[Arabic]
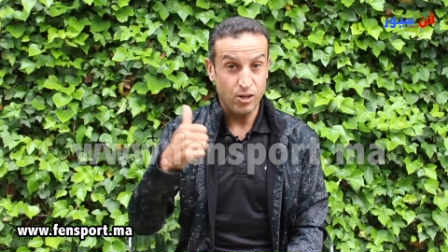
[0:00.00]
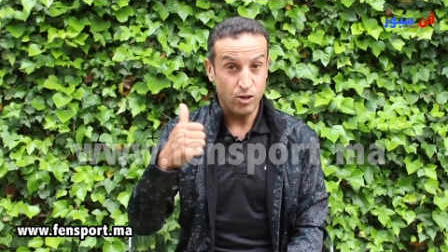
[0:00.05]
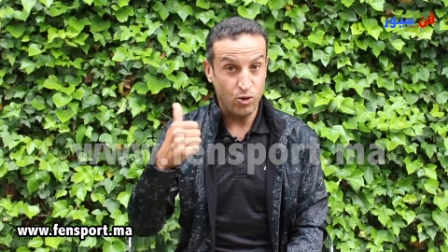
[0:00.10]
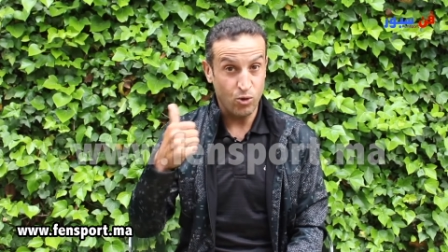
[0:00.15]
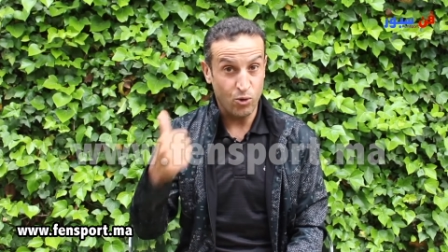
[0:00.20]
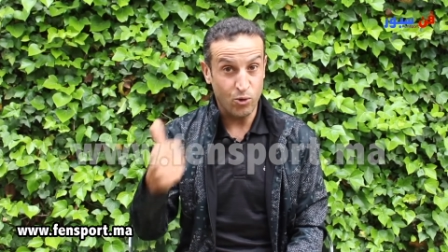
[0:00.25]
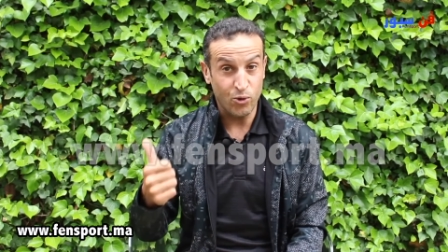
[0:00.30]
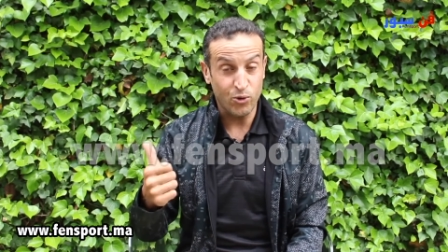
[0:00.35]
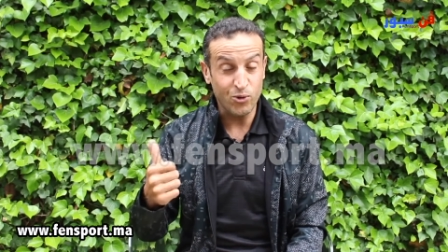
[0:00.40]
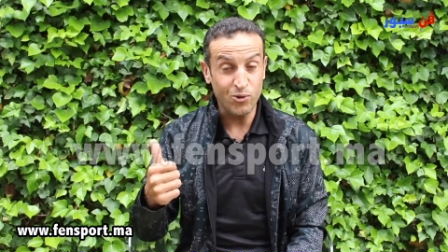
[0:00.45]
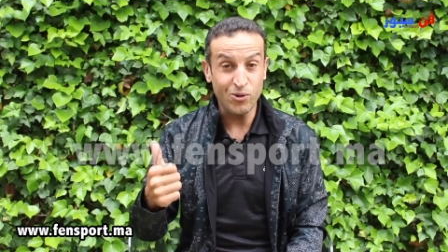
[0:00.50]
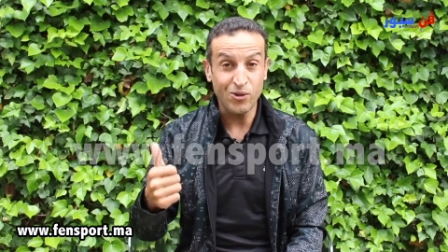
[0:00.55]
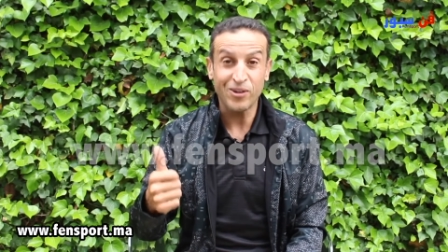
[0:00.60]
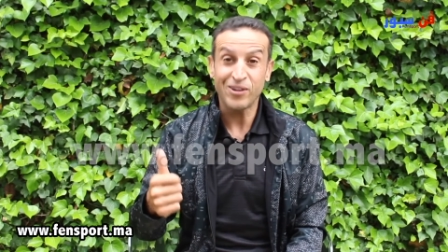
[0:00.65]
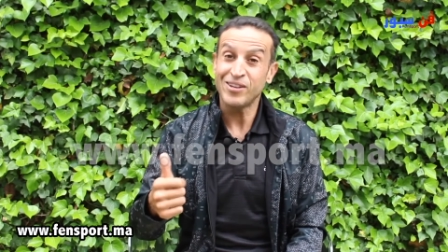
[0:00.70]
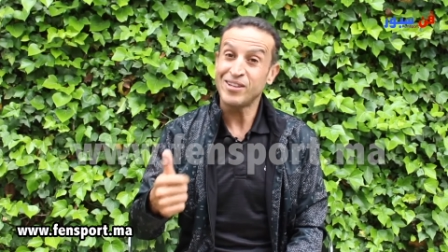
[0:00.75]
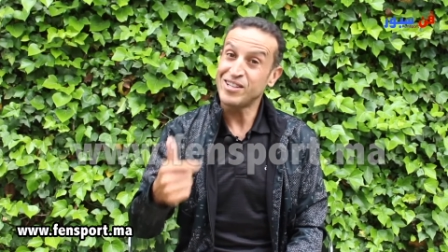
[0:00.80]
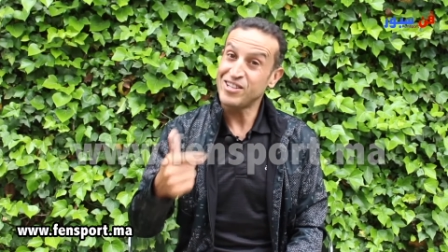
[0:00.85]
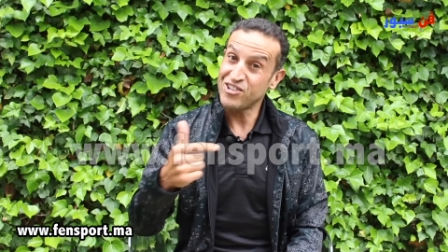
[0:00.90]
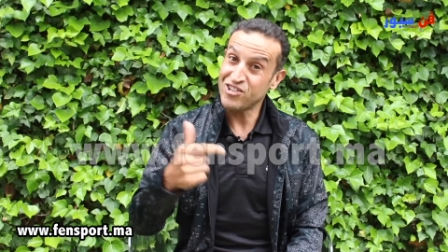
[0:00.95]
العروق
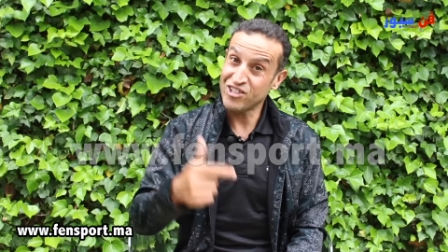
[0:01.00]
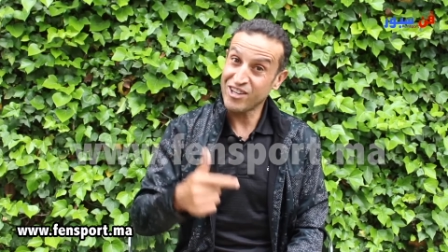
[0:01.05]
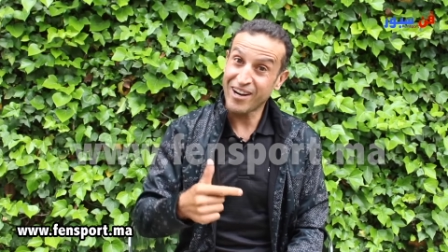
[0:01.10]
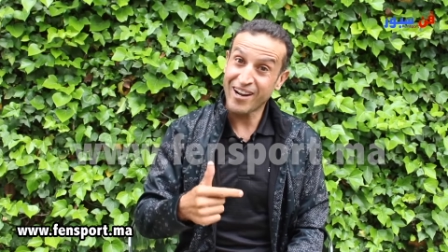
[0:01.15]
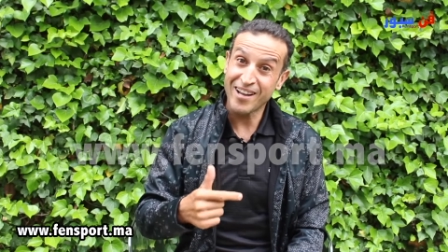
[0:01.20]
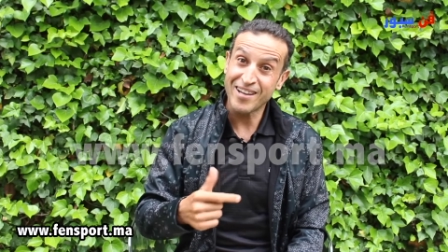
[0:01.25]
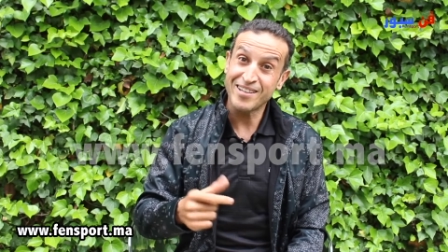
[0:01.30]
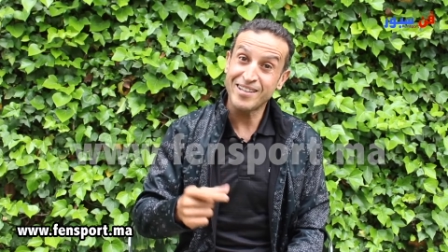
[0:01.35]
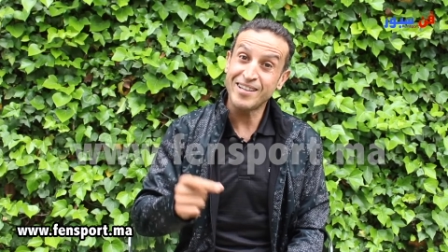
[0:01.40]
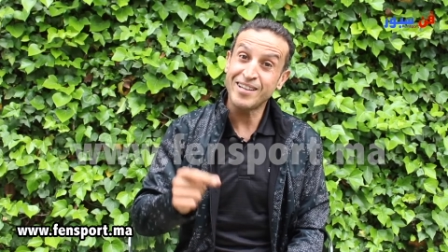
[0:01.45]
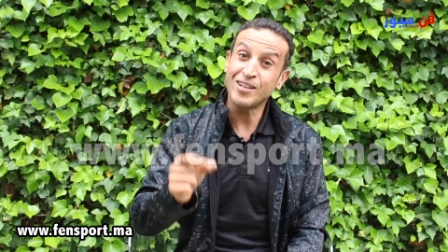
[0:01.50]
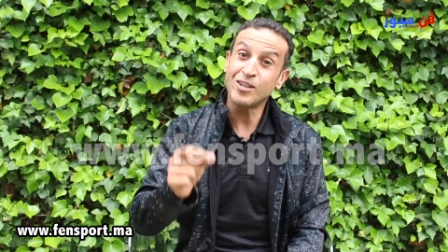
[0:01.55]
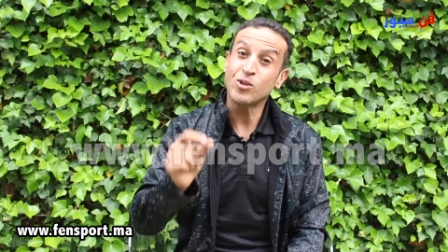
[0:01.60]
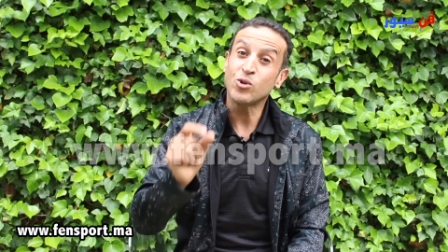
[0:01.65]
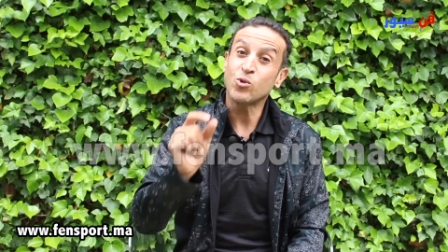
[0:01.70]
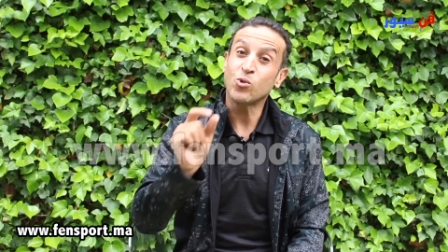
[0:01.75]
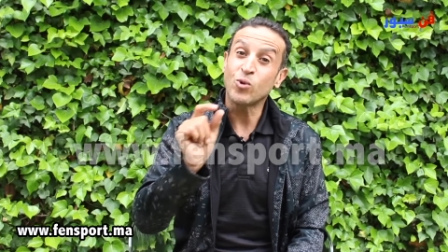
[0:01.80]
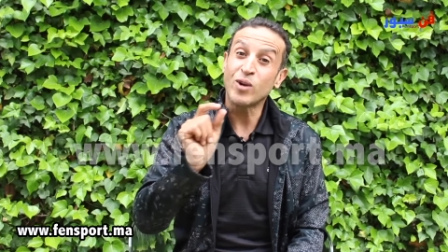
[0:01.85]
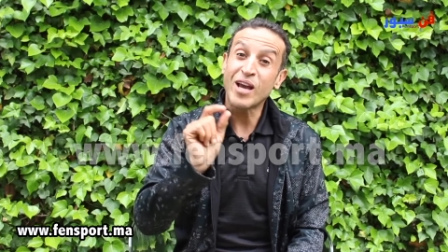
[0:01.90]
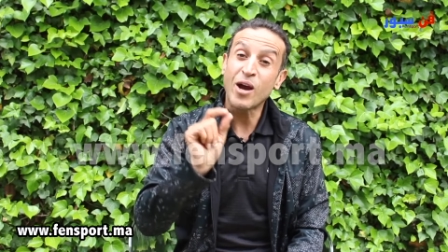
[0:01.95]
الشرايين
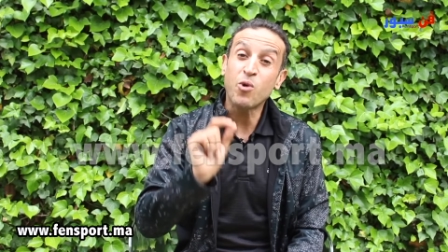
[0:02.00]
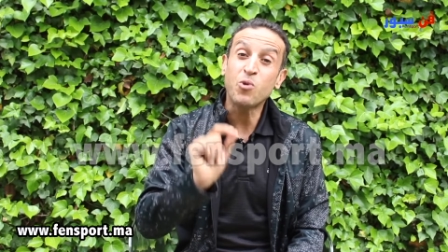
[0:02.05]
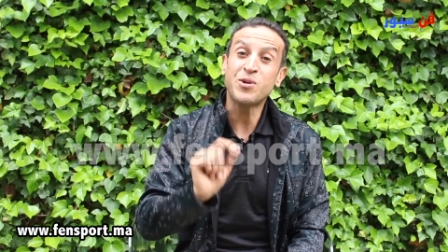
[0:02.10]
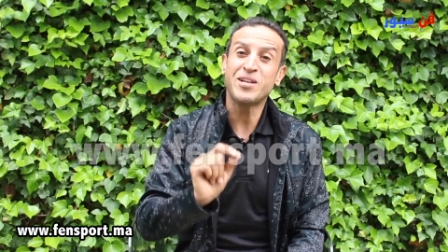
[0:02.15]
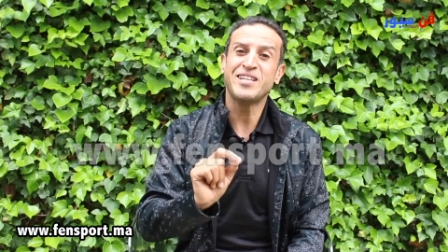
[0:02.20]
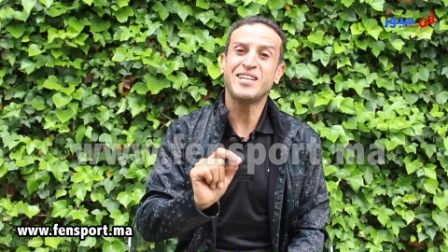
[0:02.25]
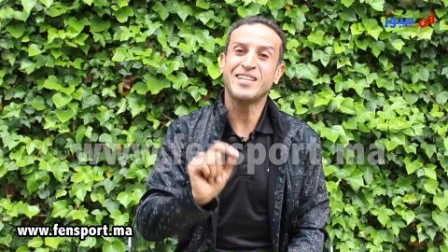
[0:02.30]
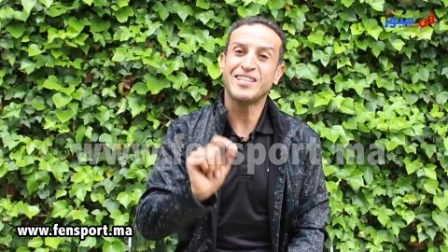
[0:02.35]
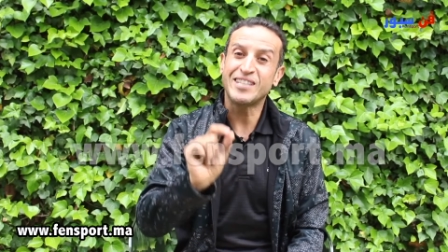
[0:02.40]
والاوعيه